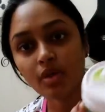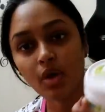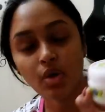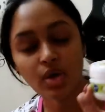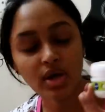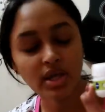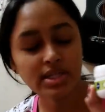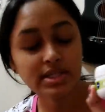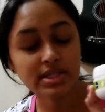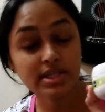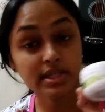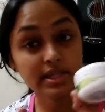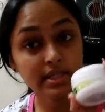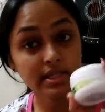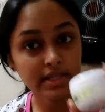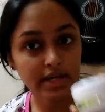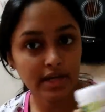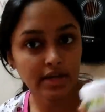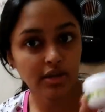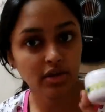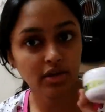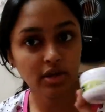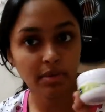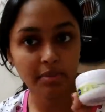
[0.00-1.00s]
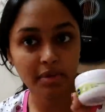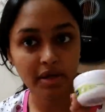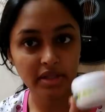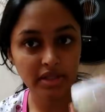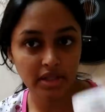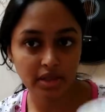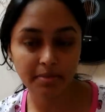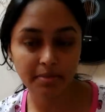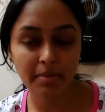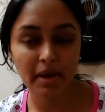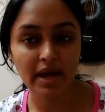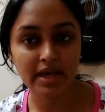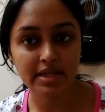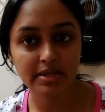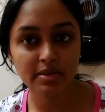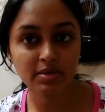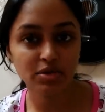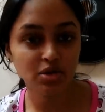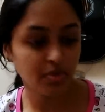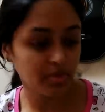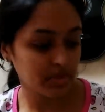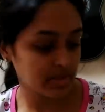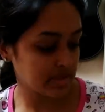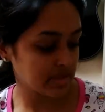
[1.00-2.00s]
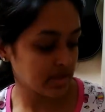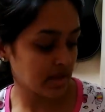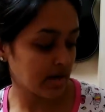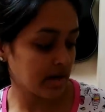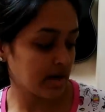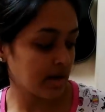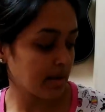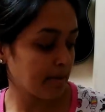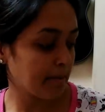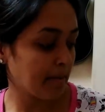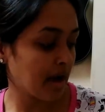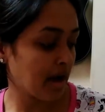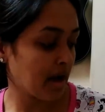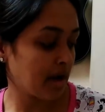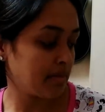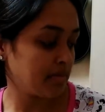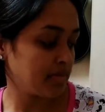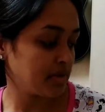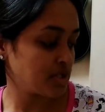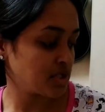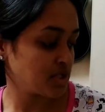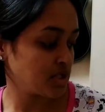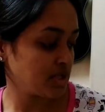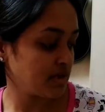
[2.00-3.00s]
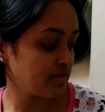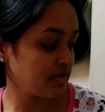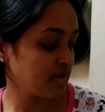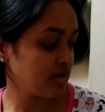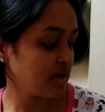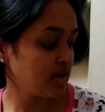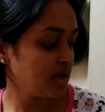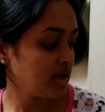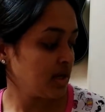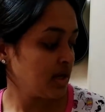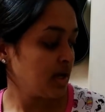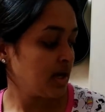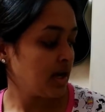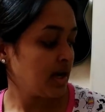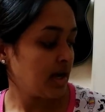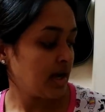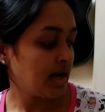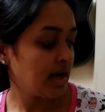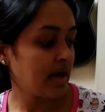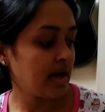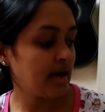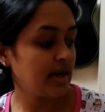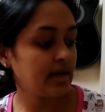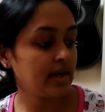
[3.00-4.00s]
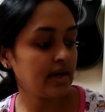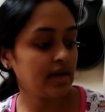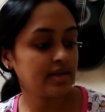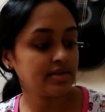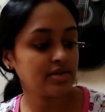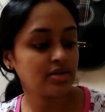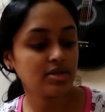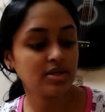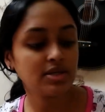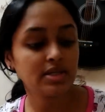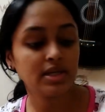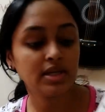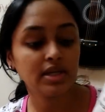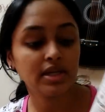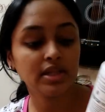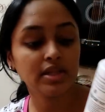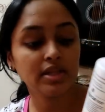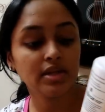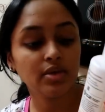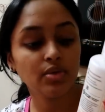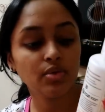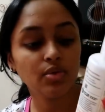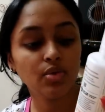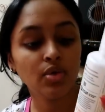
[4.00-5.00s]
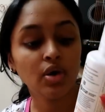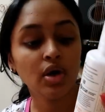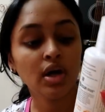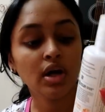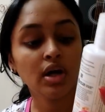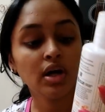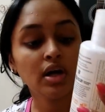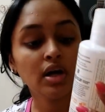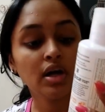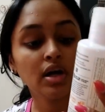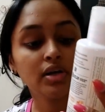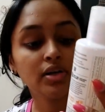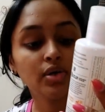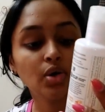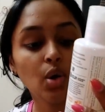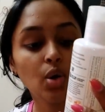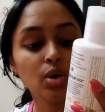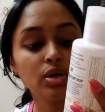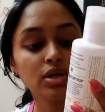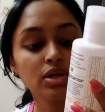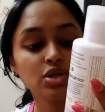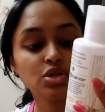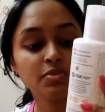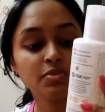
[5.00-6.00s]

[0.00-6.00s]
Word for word: ఓకే స్కిన్ కేర్లో నేను ప్రతిదీ మ్యాక్సిమం చూపిస్తున్నాను నాకు బాగా అనిపించినవి అండ్ నెక్స్ట్ వచ్చేసరికి నేను టోనర్